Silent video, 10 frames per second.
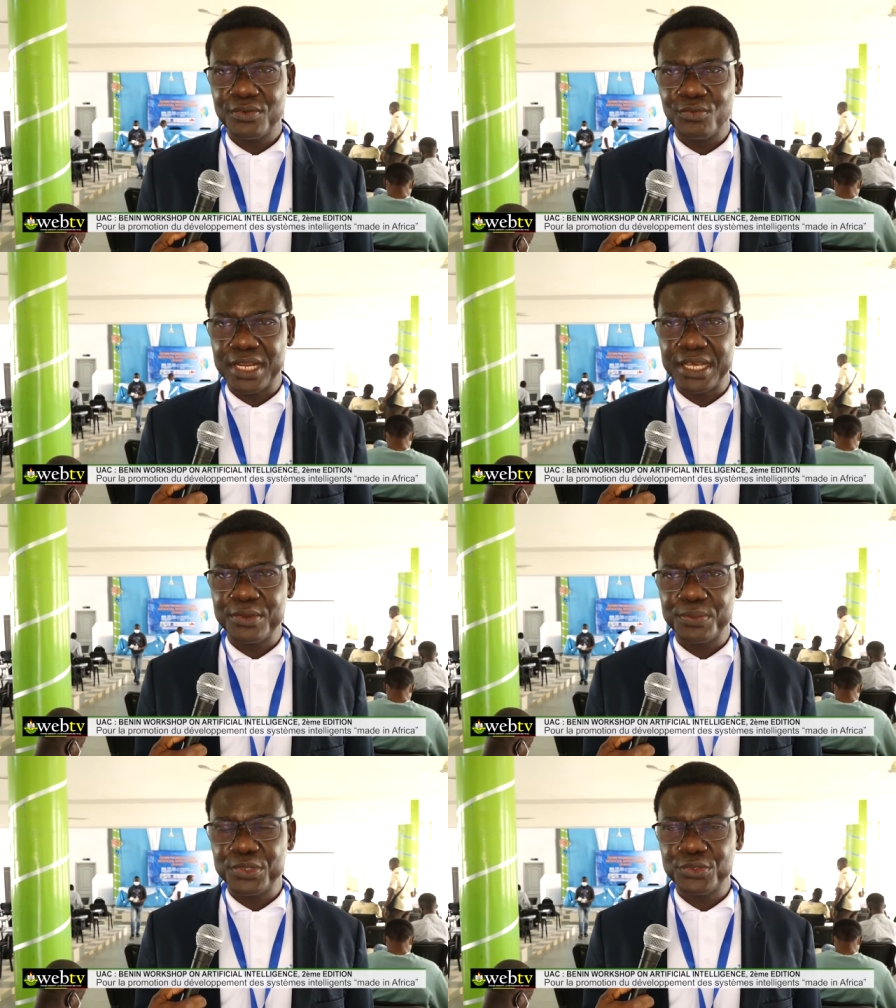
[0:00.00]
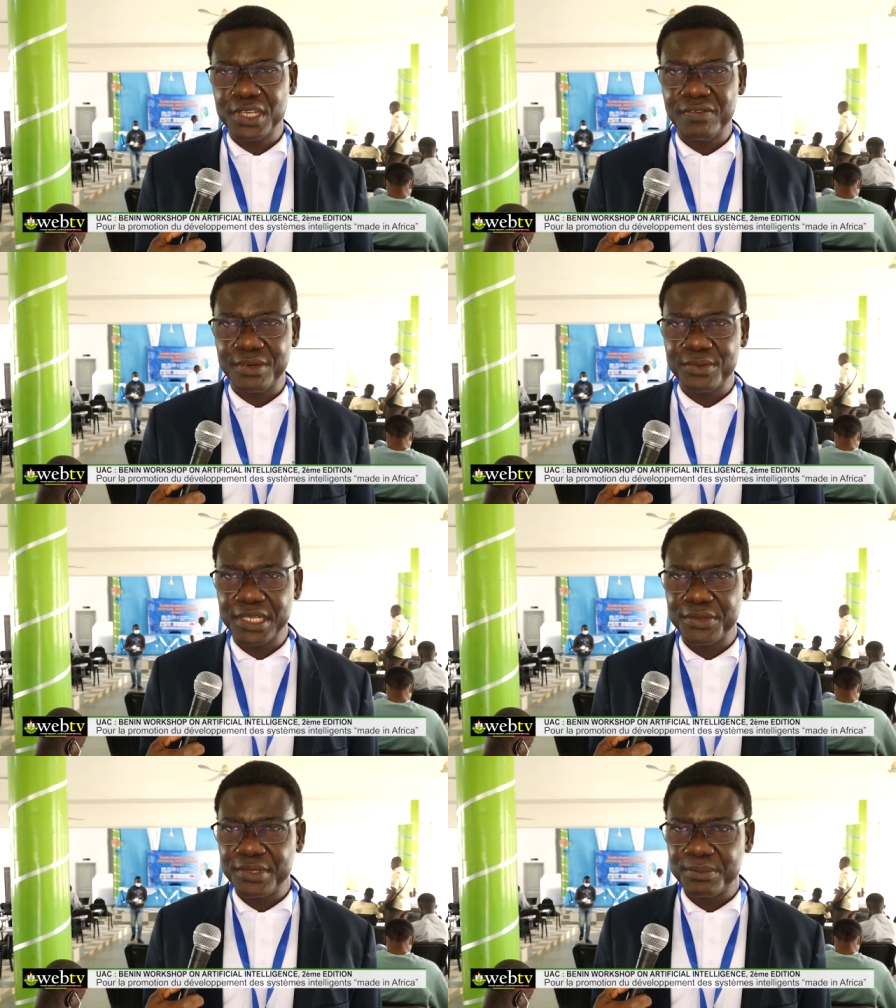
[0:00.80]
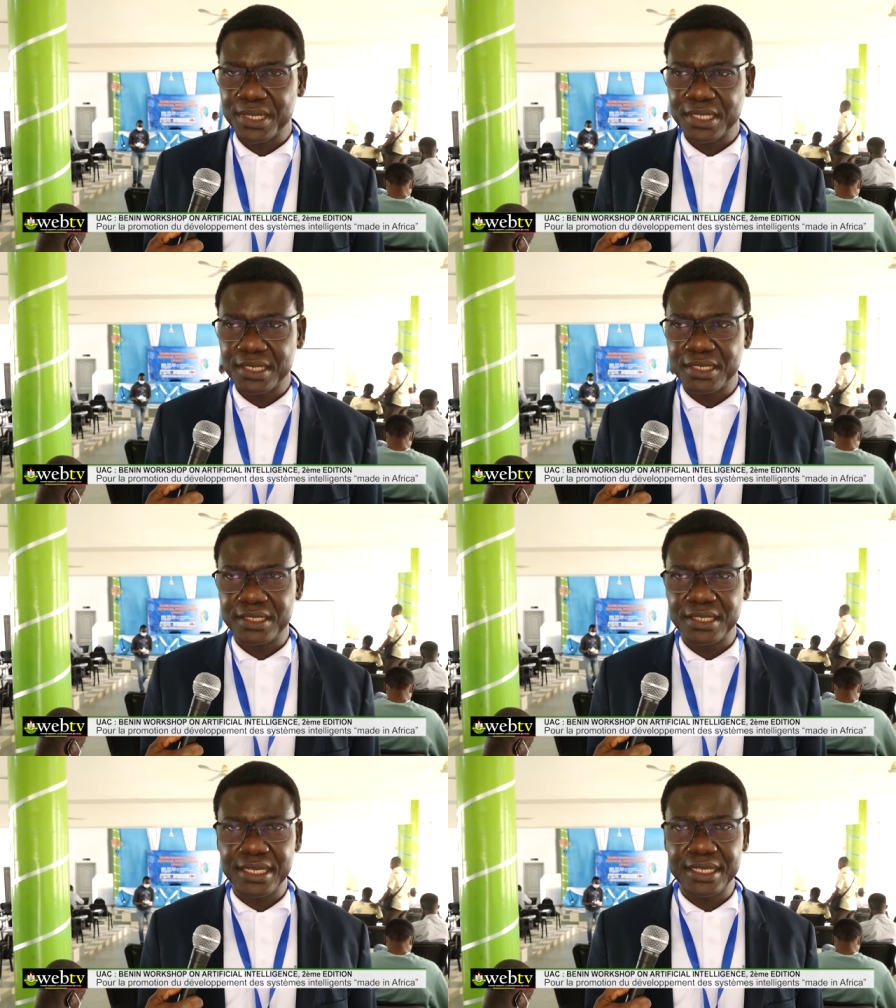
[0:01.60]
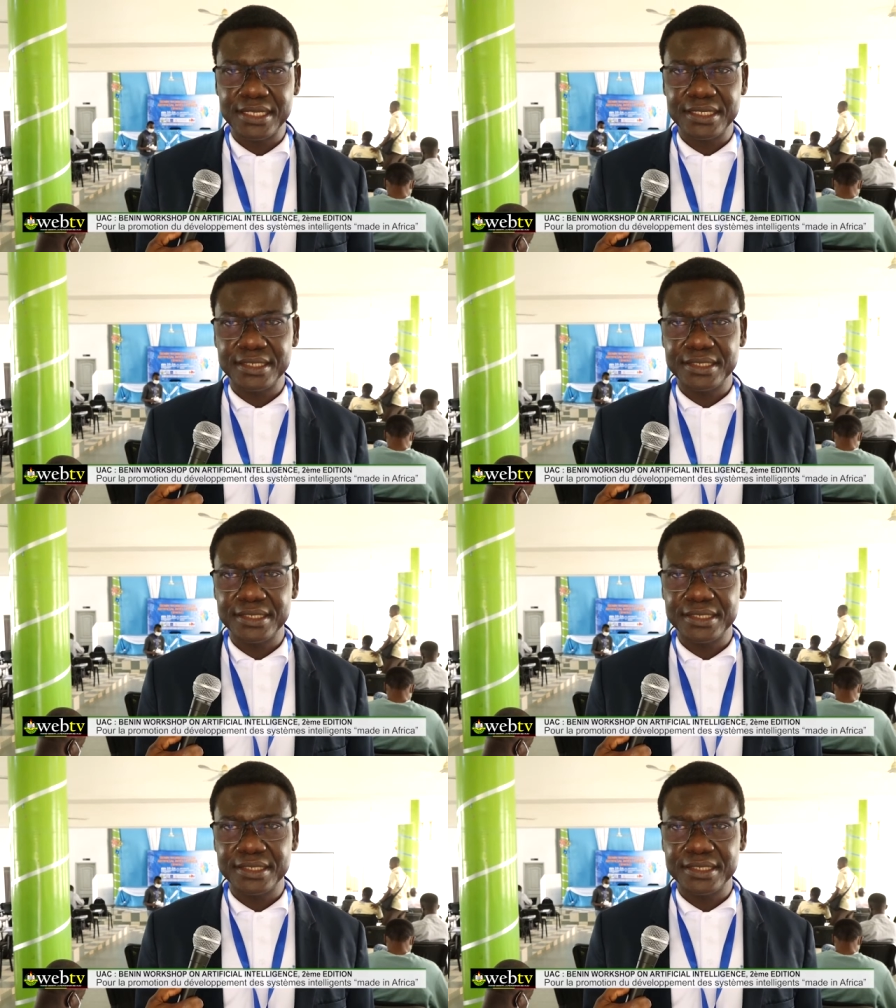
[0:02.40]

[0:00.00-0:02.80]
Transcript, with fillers: Voilà un peu ce qui va nous réunir pendant les